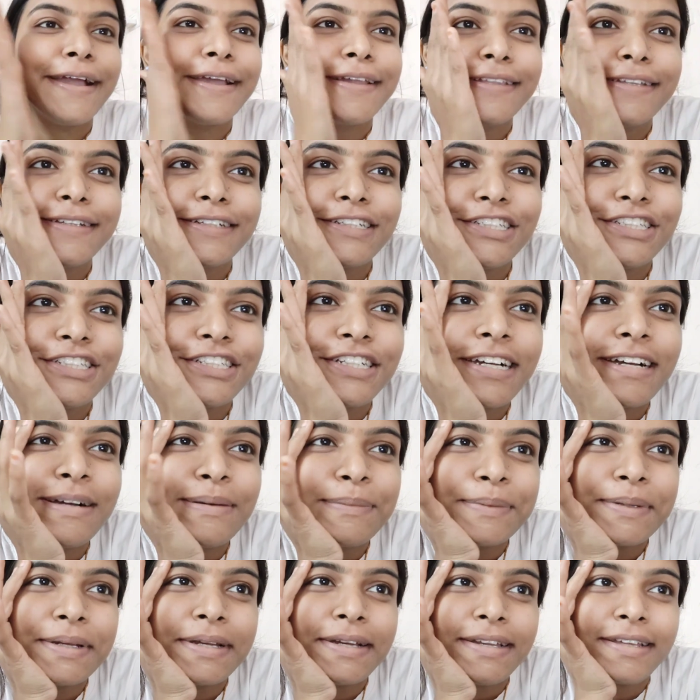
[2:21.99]
एंड दीक्षा
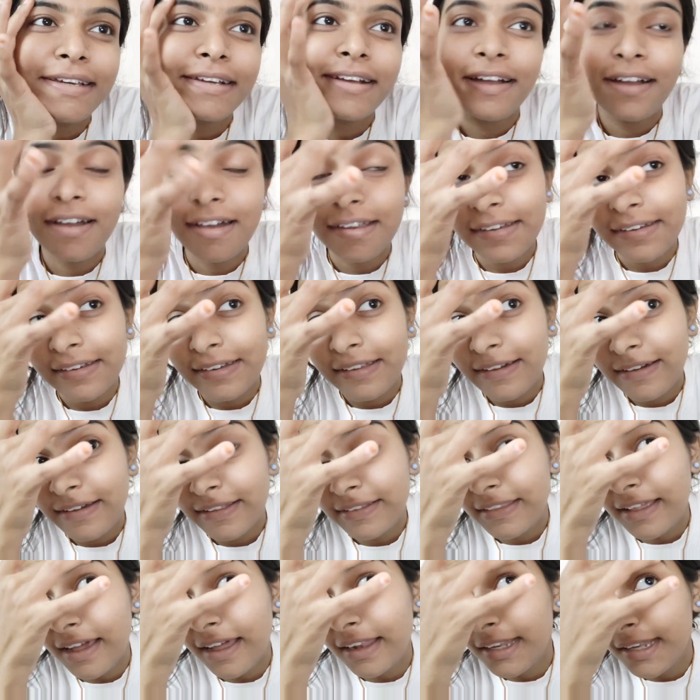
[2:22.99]
मेरे लिए खाना
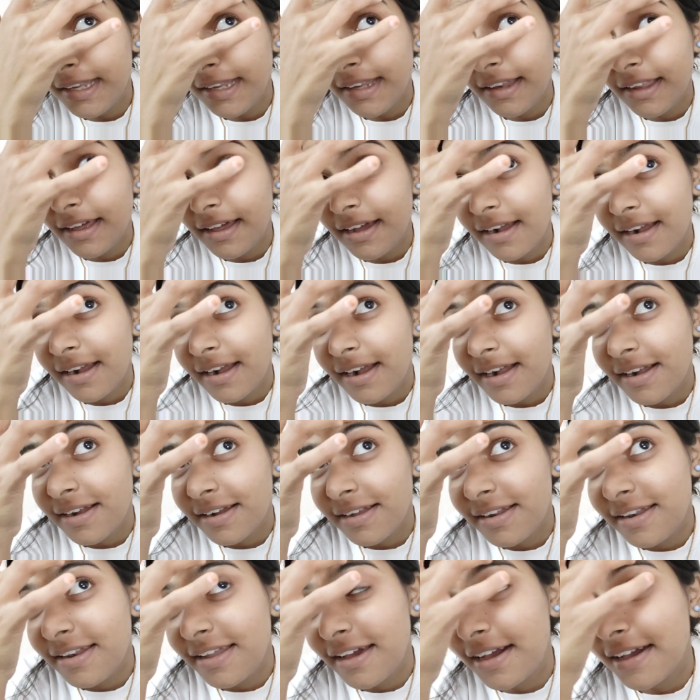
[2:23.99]
थाली लगा
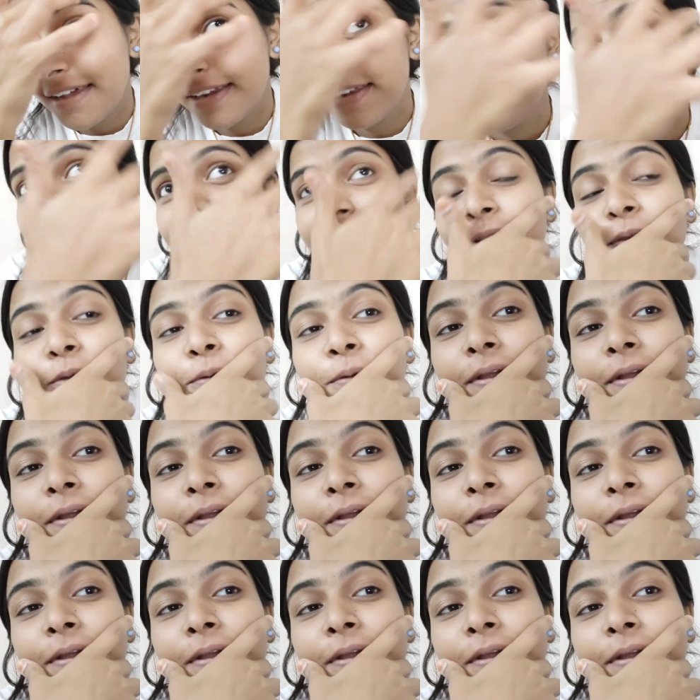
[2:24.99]
कल आ रही है